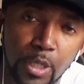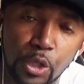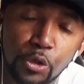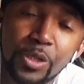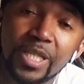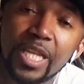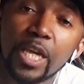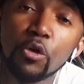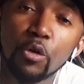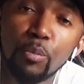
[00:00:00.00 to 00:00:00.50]

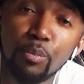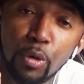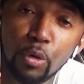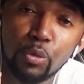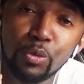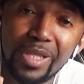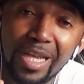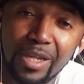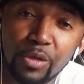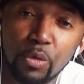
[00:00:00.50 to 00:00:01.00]
Je sais que
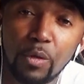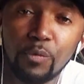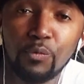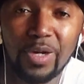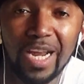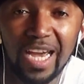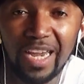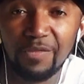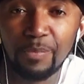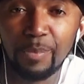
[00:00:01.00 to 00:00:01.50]
beaucoup d'entre
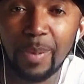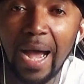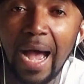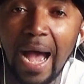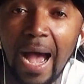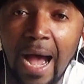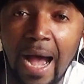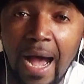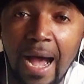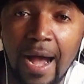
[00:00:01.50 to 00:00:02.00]
vous n'arrivent
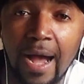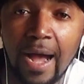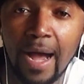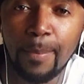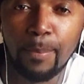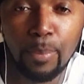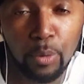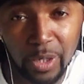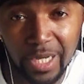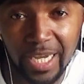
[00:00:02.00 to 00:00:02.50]
pas
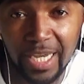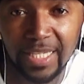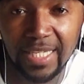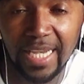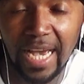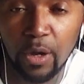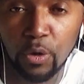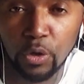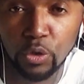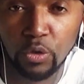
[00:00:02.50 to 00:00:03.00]
à
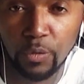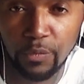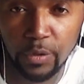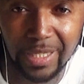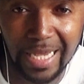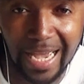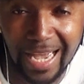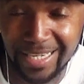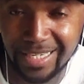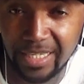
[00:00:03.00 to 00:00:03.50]
progresser à cause de
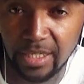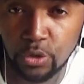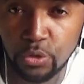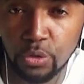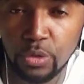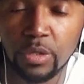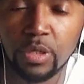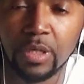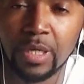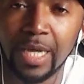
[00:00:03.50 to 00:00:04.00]
votre
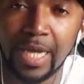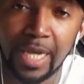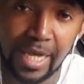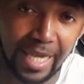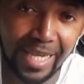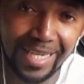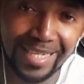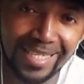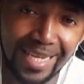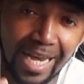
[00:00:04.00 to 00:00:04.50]
attitude.
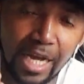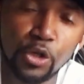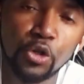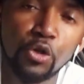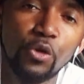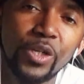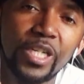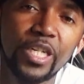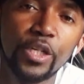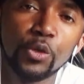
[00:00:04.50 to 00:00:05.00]
Et ça,
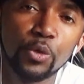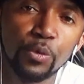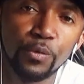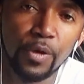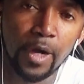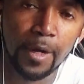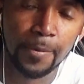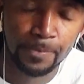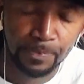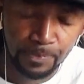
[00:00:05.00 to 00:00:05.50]
je le dis
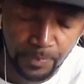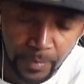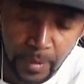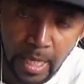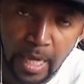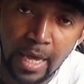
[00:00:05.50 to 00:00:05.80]
souvent.